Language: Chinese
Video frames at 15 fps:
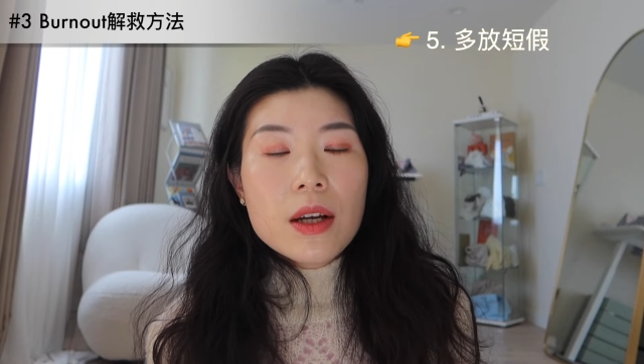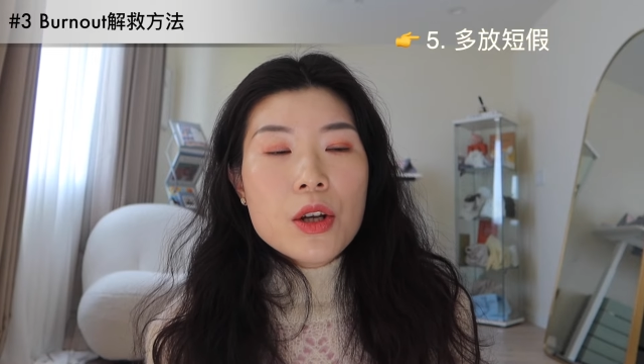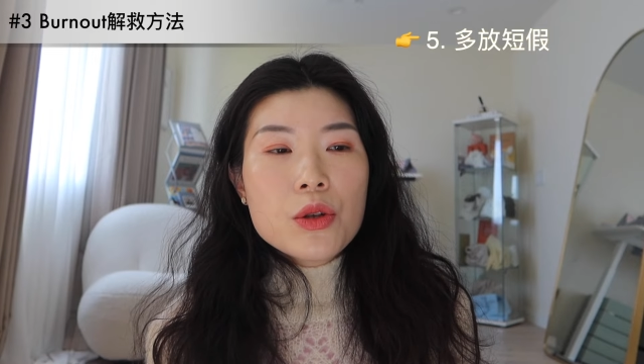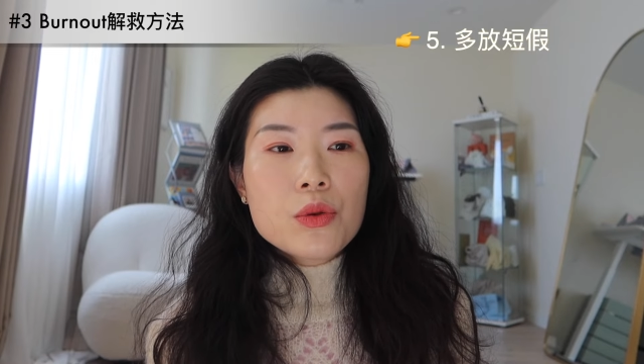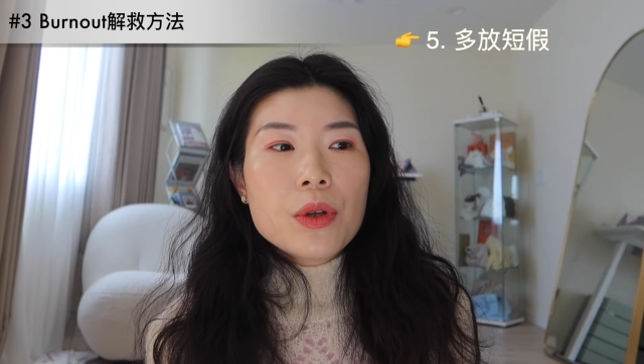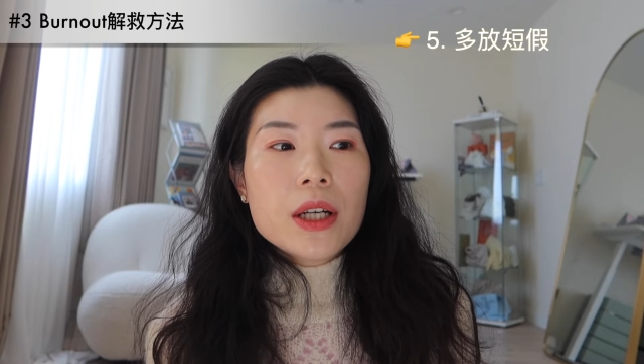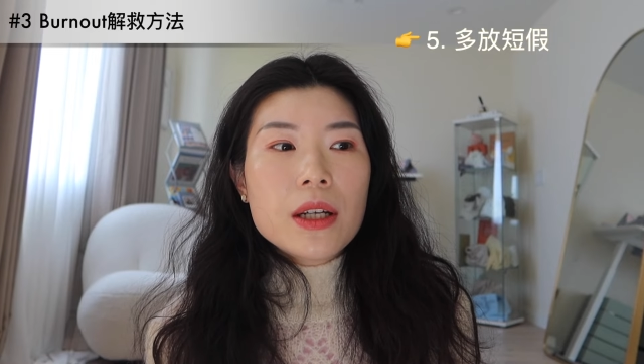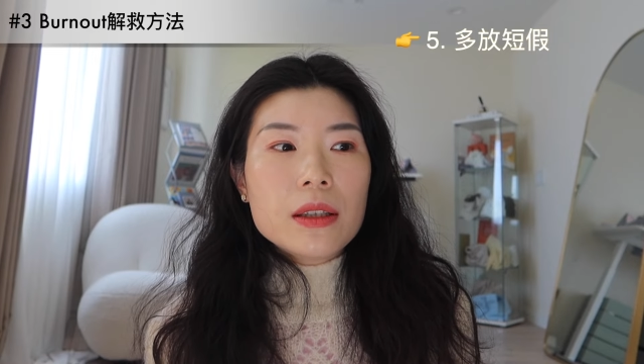
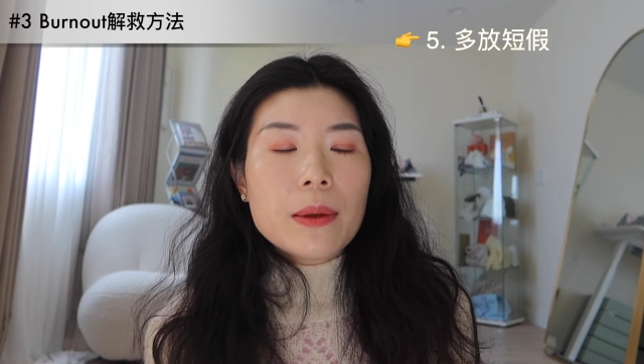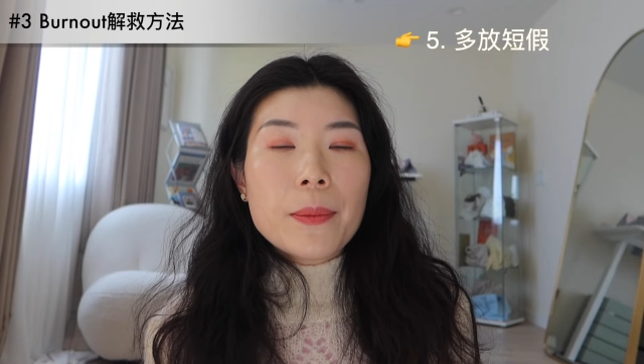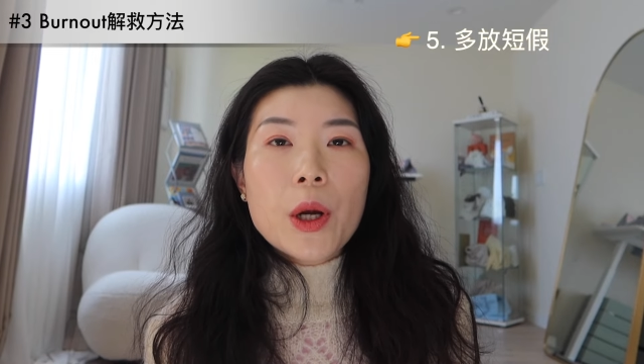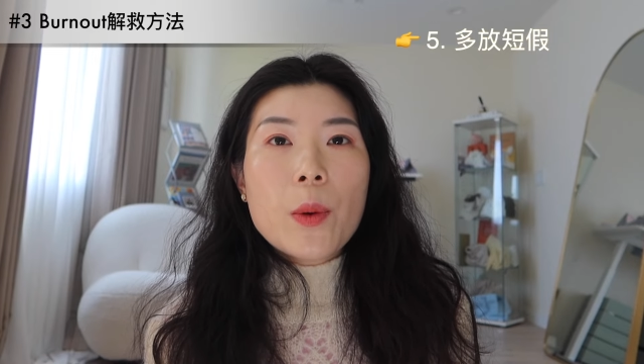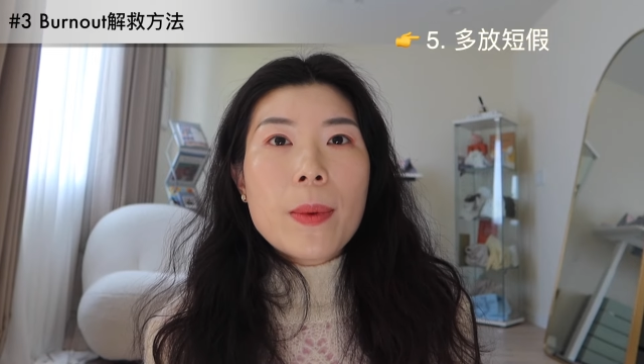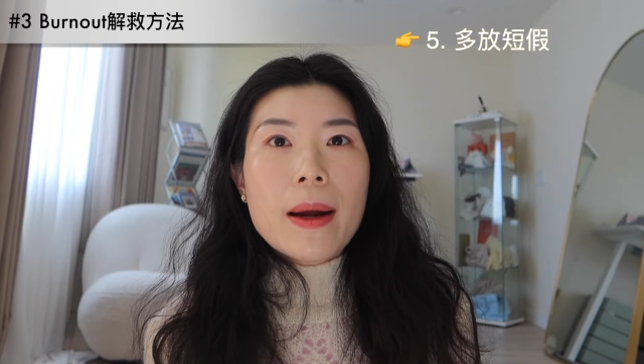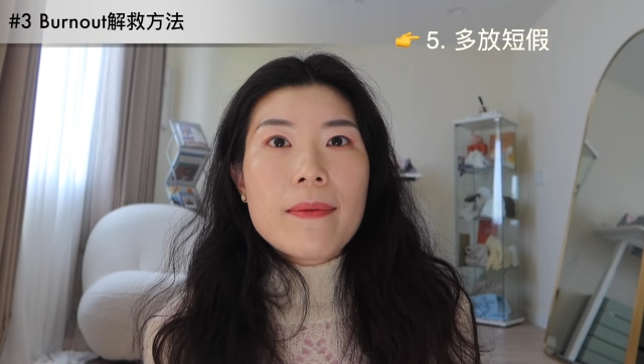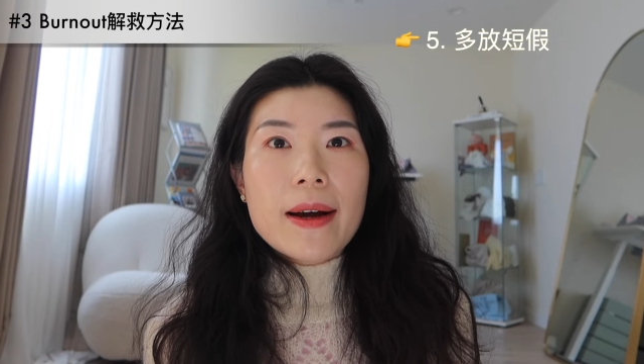所以可能没
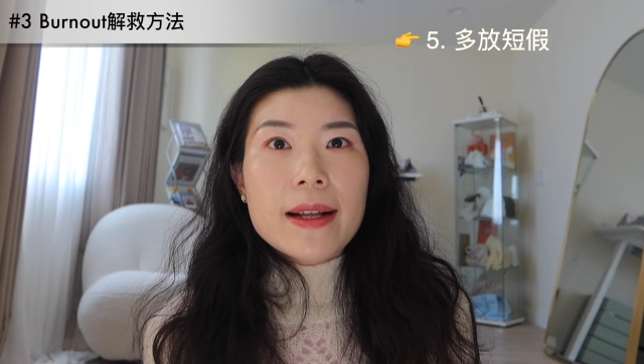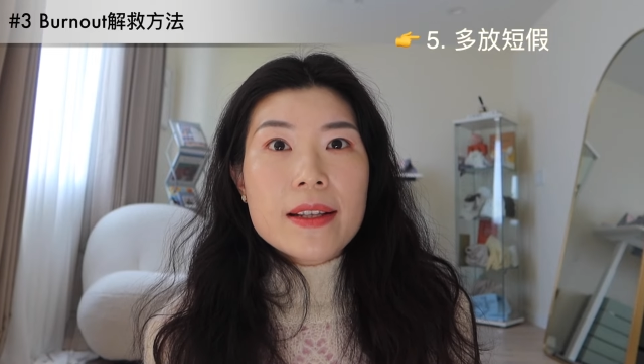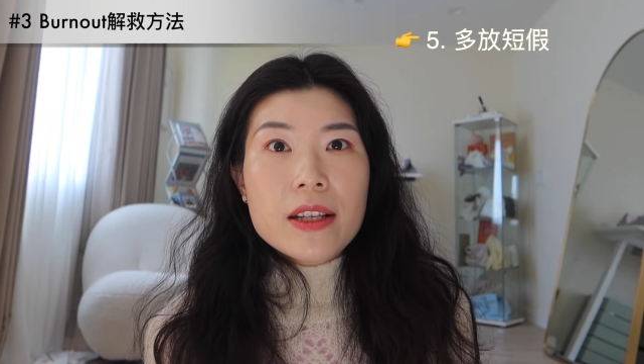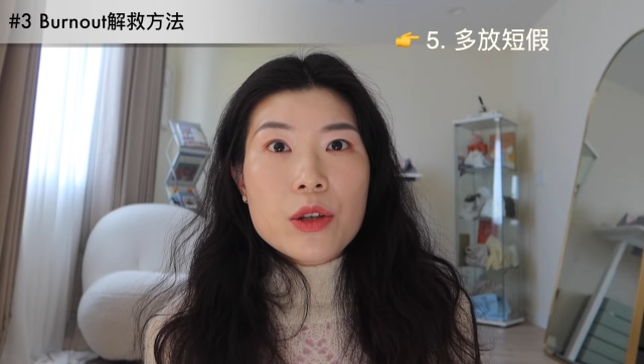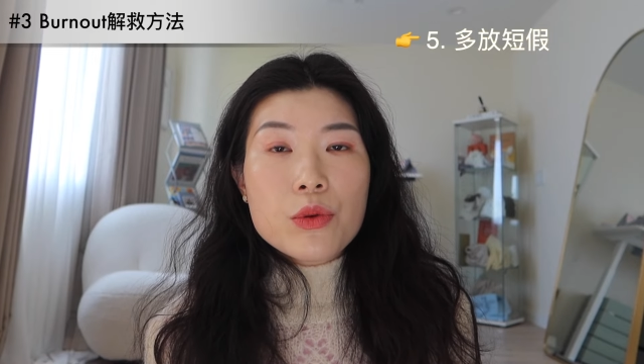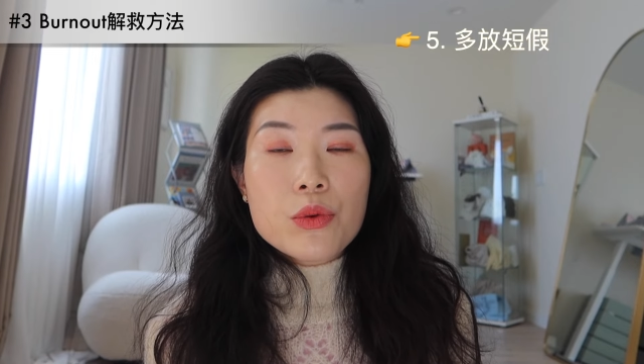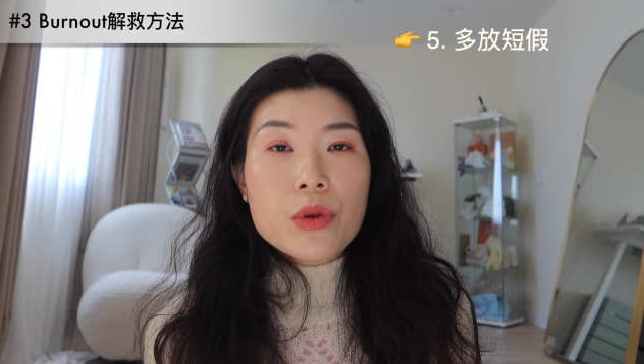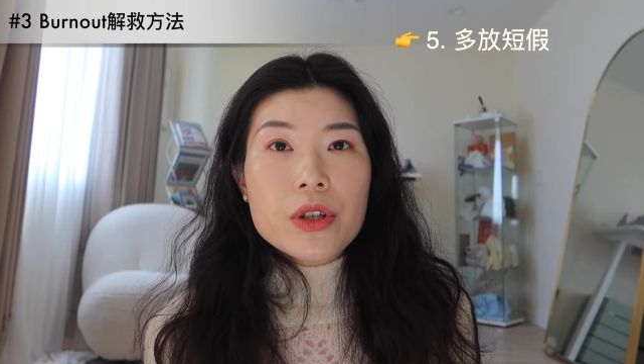有办法
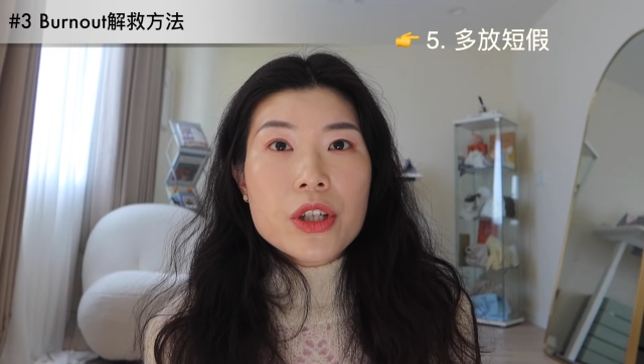解决